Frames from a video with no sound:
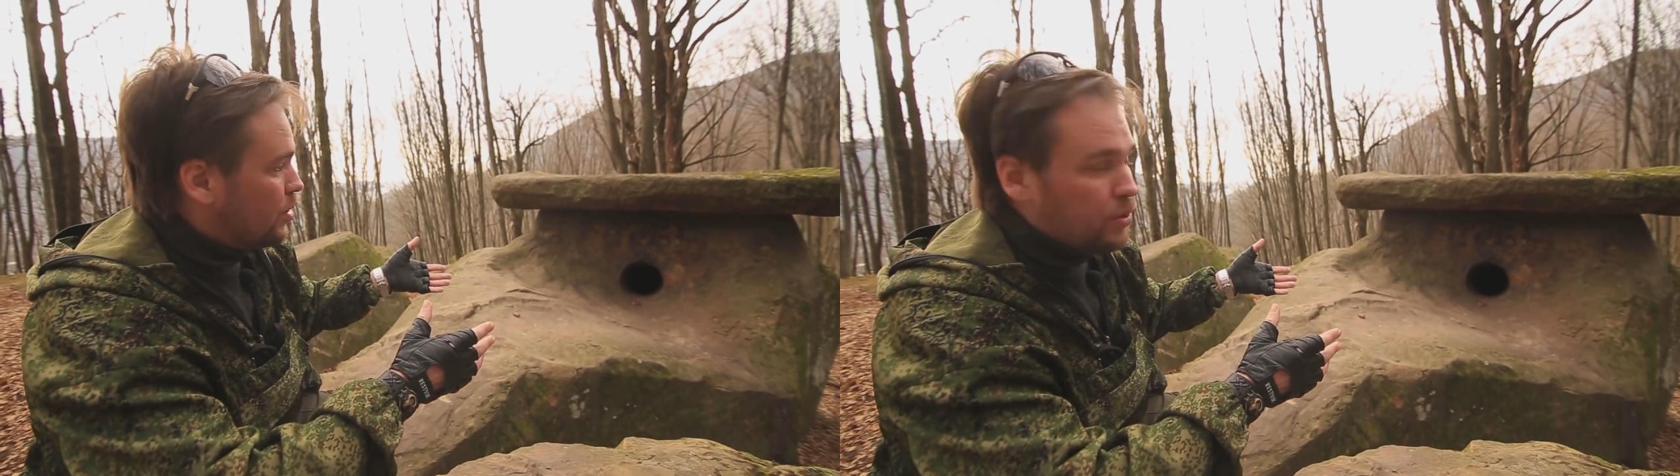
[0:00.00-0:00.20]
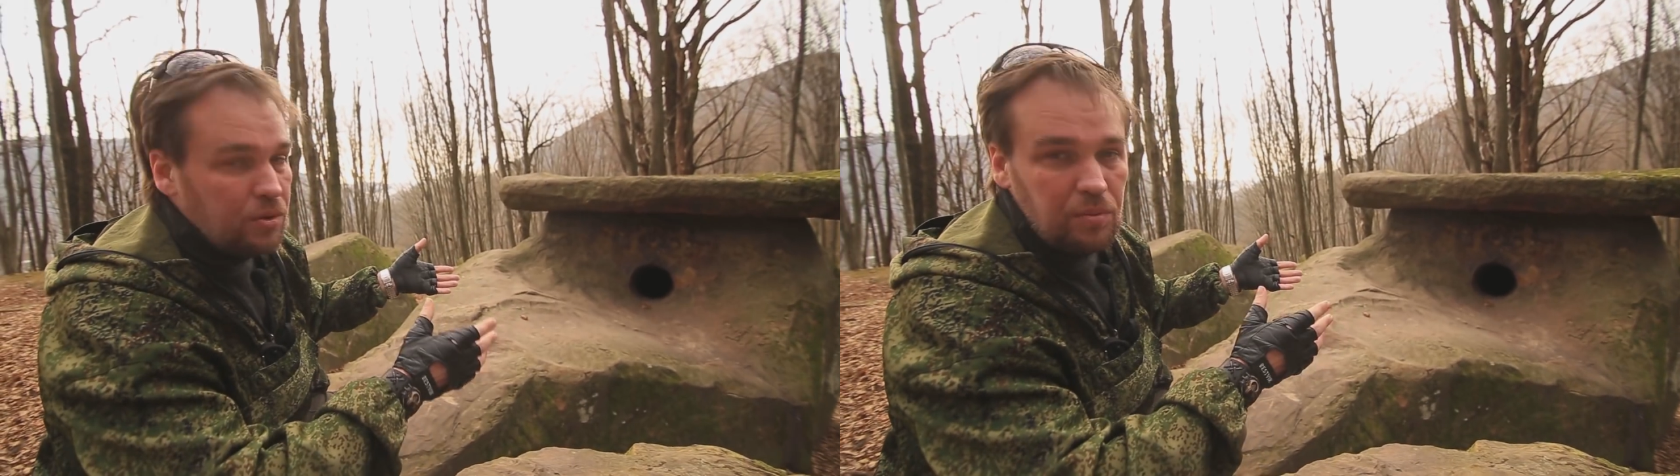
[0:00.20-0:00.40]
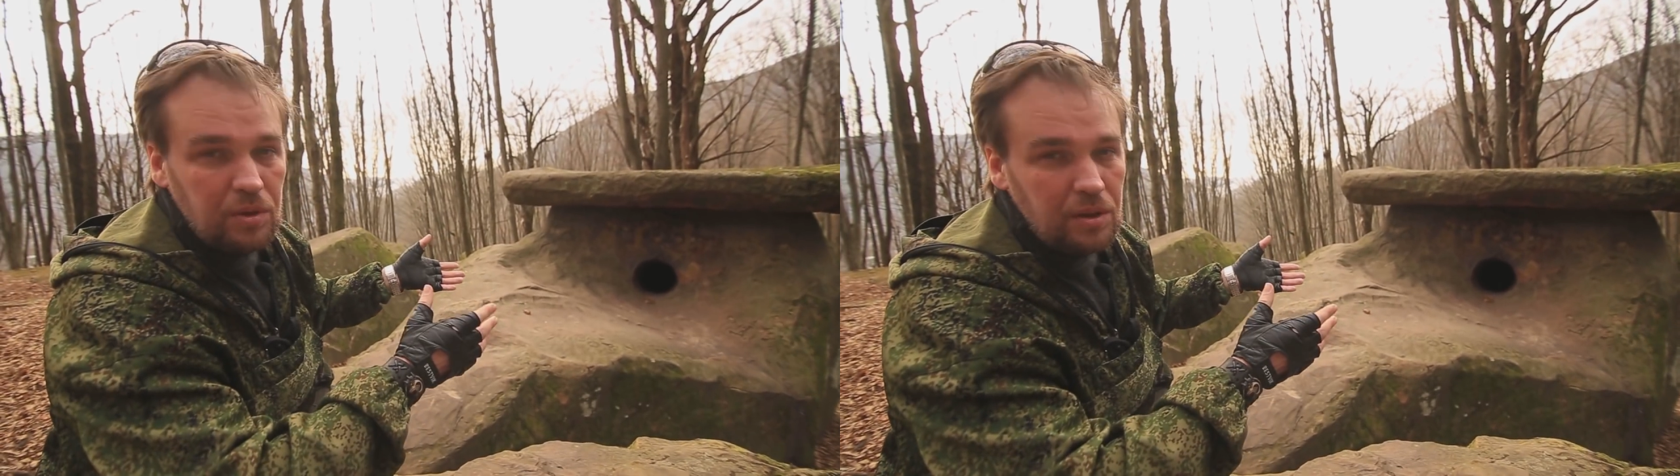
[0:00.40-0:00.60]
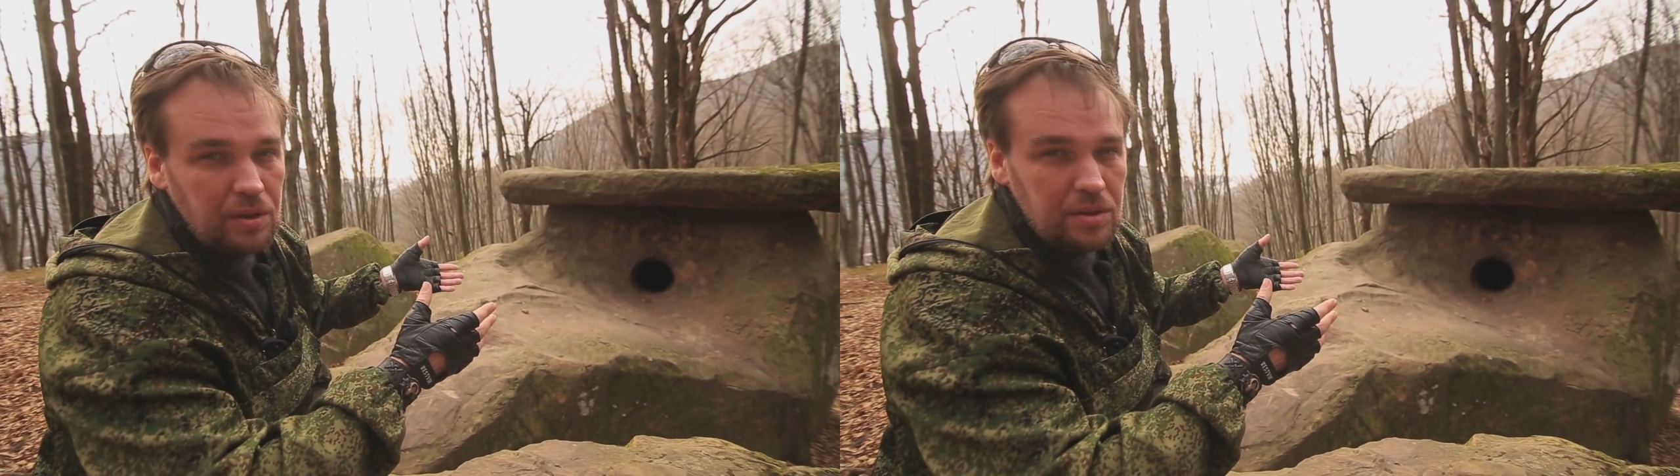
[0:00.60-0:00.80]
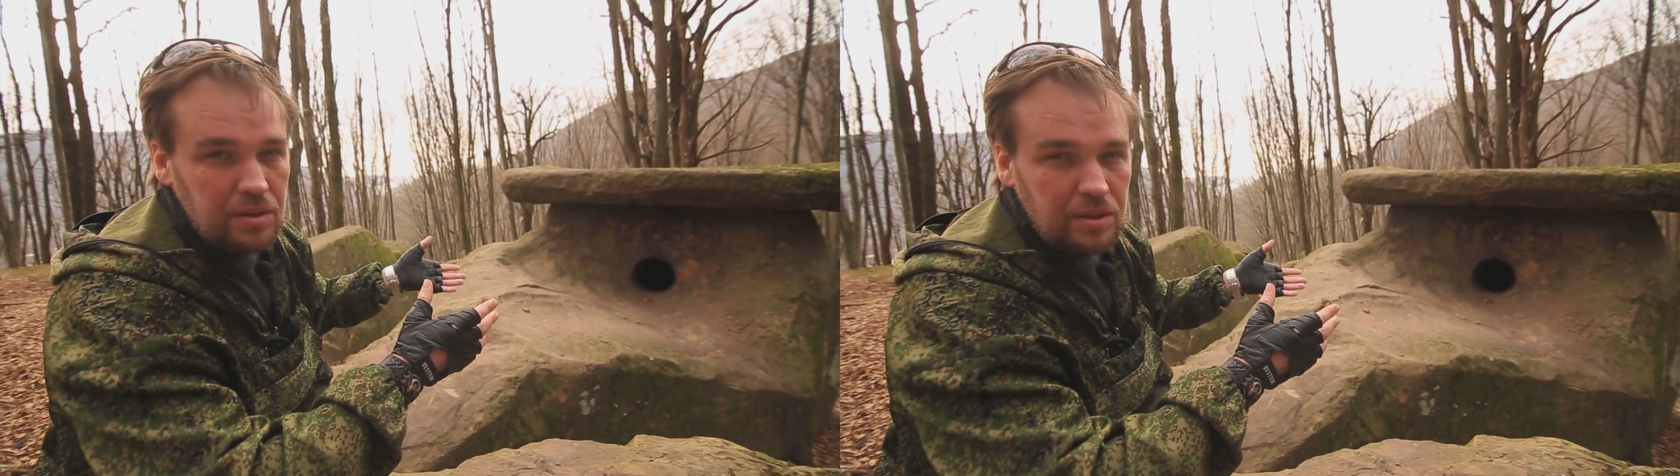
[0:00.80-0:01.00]
а потом дал
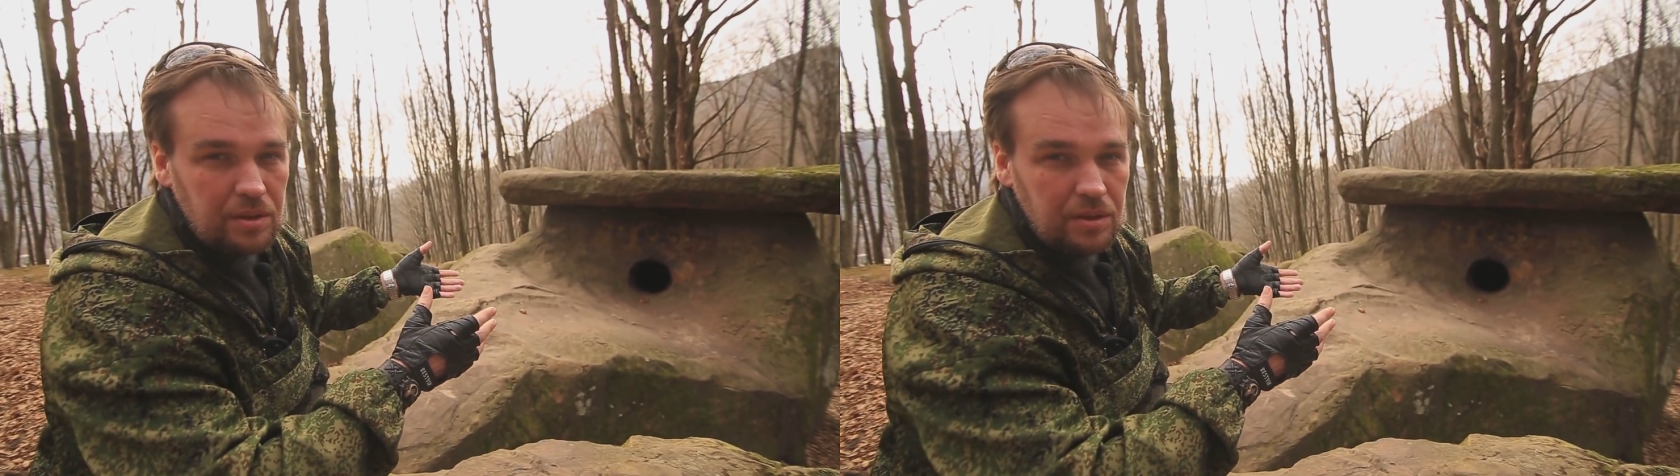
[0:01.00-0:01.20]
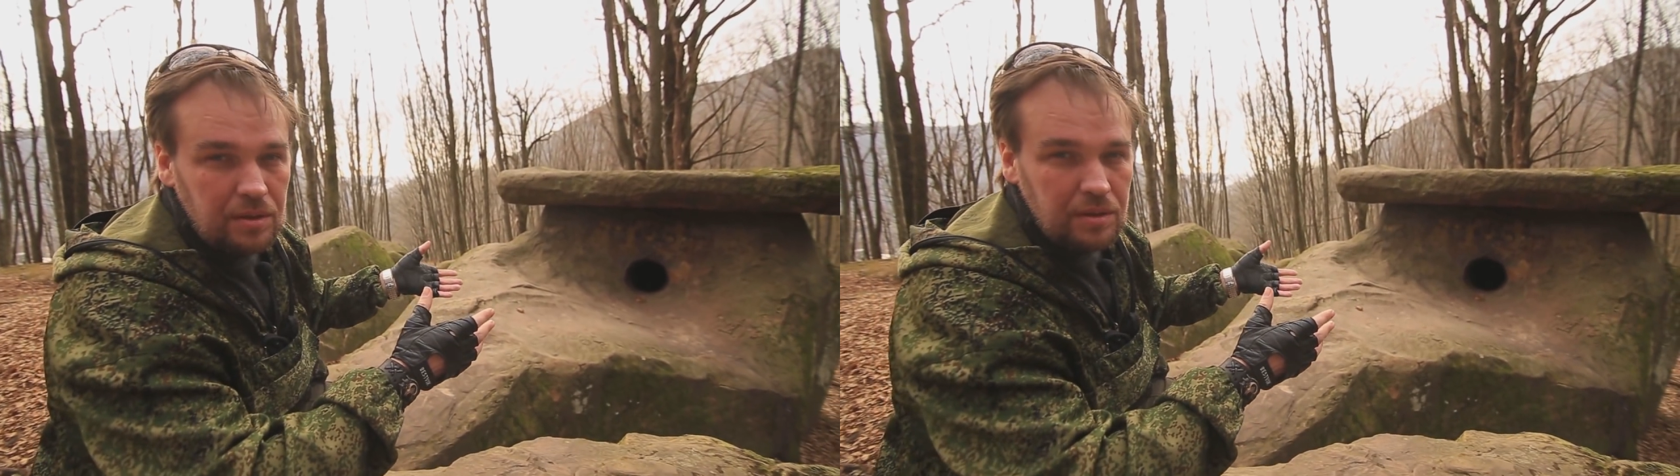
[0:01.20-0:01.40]
ей застыть.